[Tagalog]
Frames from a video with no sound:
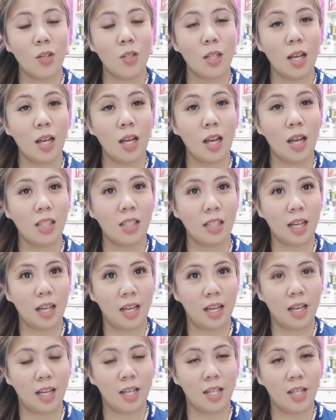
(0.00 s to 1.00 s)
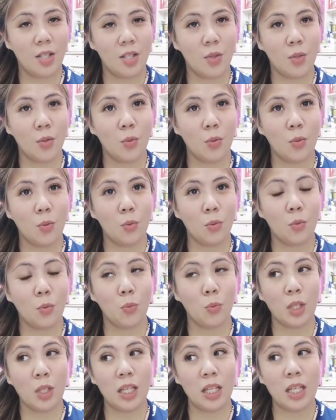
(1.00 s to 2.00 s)
na nga guys. So,
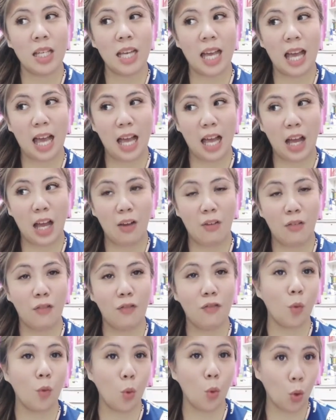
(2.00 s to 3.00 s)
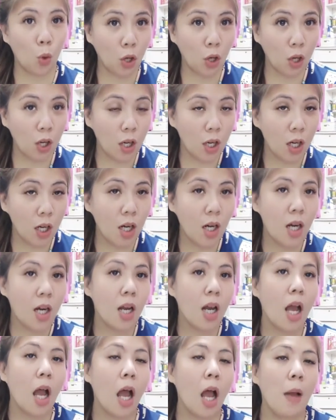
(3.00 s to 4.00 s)
we have four
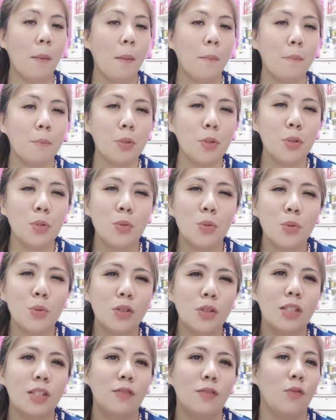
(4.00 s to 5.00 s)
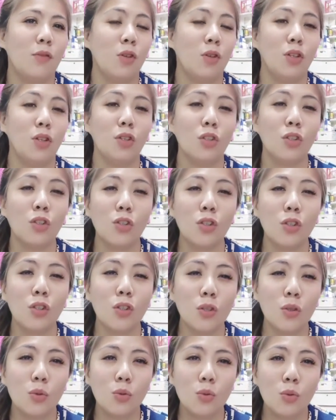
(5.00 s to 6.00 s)
beautiful,
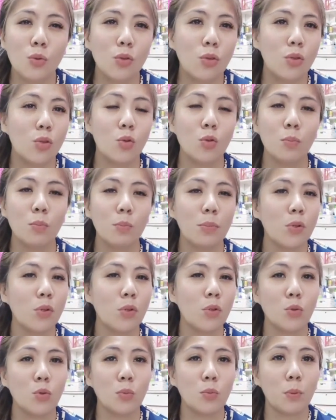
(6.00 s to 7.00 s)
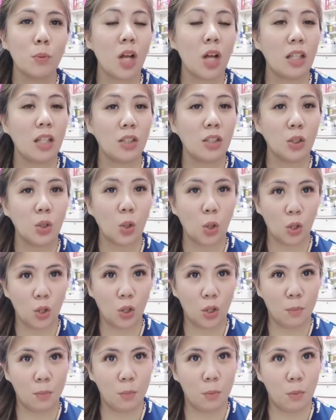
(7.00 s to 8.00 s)
cute, super, super
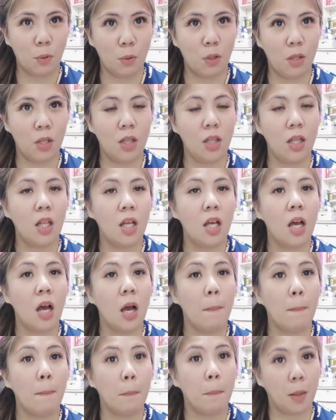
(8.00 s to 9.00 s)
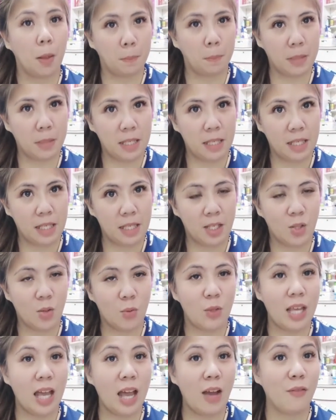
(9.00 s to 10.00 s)
adorable puppies.
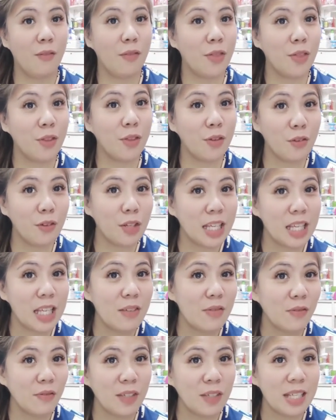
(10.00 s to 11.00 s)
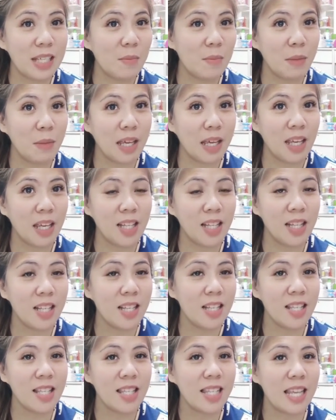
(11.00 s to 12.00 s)
So, we have three
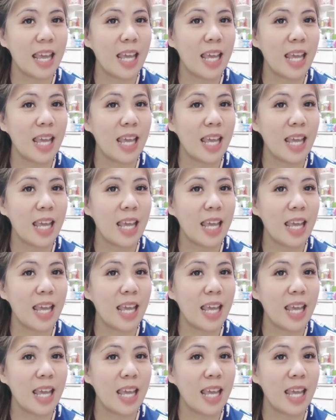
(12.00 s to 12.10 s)
females